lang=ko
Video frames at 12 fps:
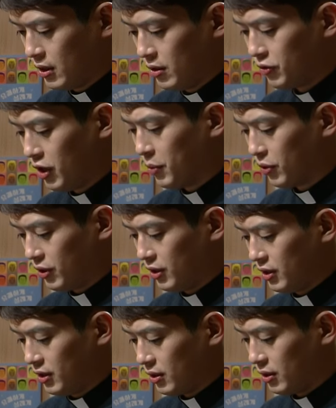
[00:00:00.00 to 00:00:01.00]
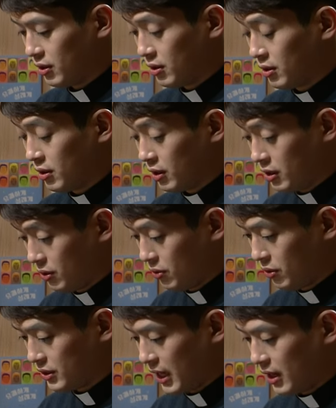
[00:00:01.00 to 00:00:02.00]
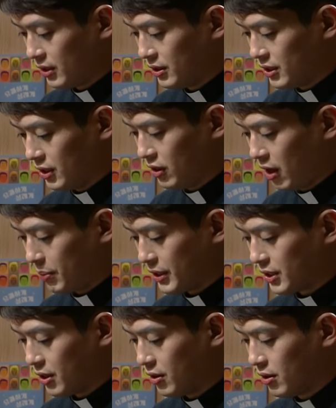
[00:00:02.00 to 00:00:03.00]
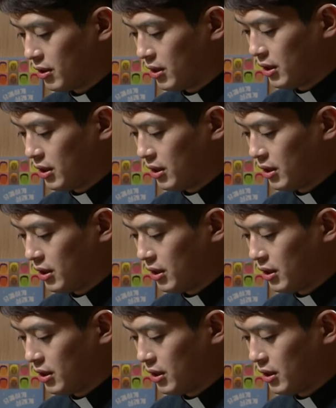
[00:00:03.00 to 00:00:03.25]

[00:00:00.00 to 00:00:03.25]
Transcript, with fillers: 우리 모두는 크고 작은 시련 앞에서